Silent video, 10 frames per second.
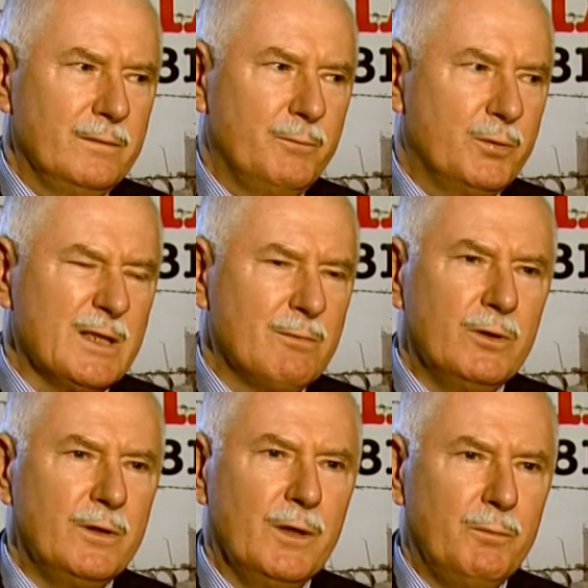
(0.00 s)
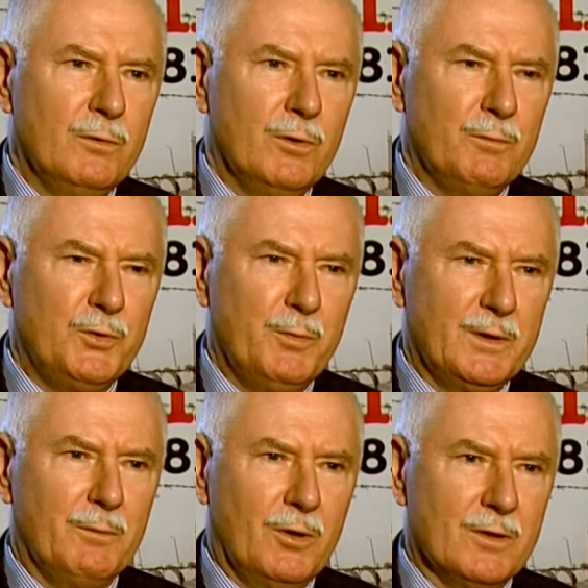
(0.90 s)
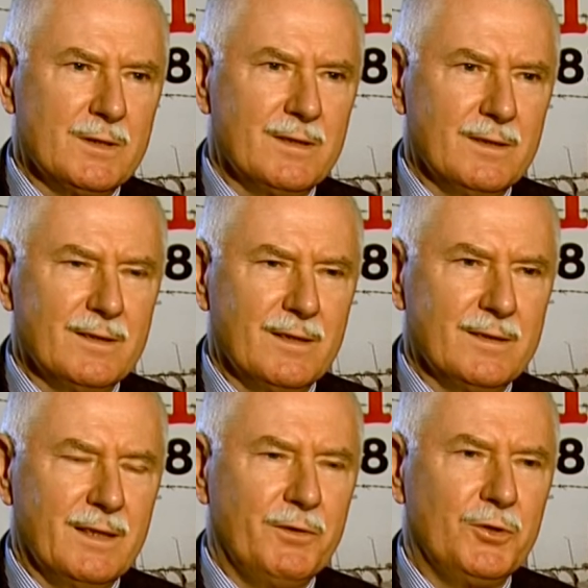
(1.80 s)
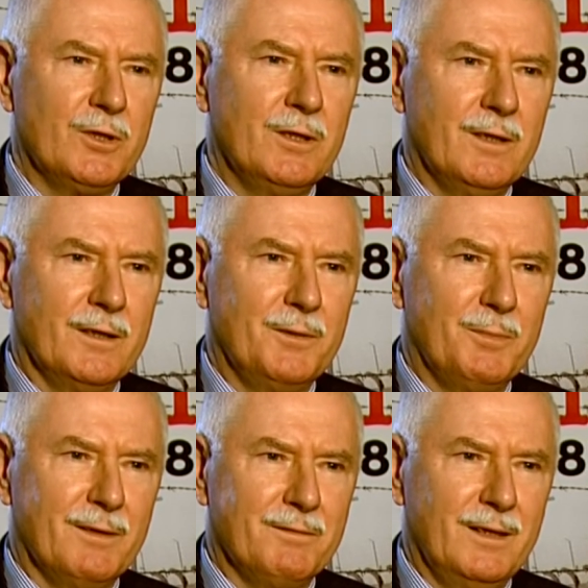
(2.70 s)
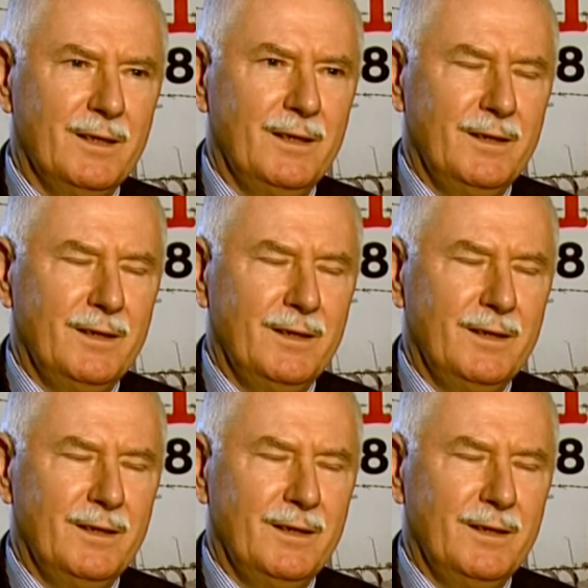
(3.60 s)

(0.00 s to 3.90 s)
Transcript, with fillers: Przesłony nie było. Myśmy potem koc y, zawiesili taki, prawda?